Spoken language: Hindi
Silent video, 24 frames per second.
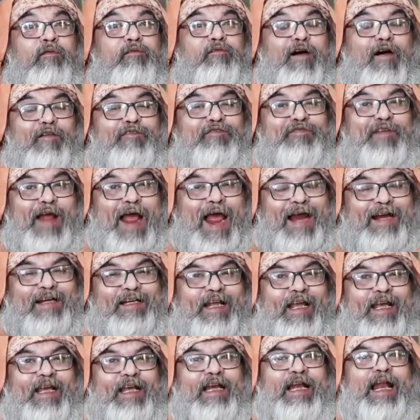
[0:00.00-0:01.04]
वफ एक्ट
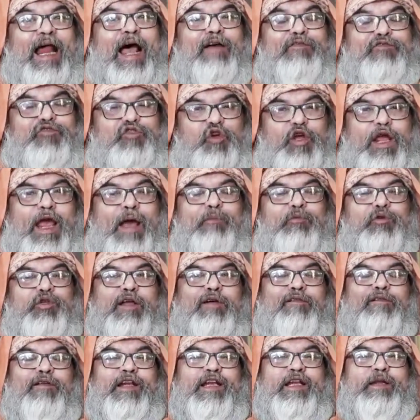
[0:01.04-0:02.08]
के ख़िलाफ़ जो है
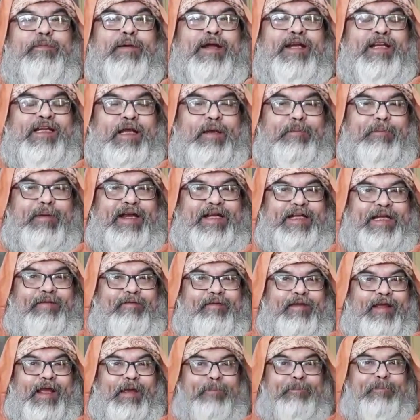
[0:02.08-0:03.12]
मुतवली बन के बैठे
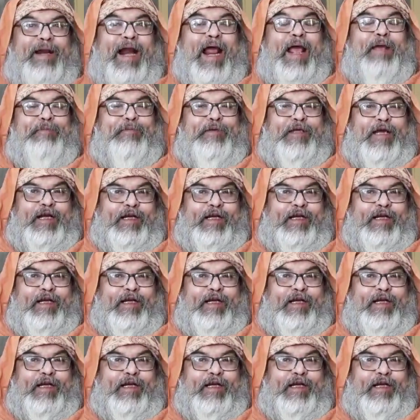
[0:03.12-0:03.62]
हुए है ब्राइब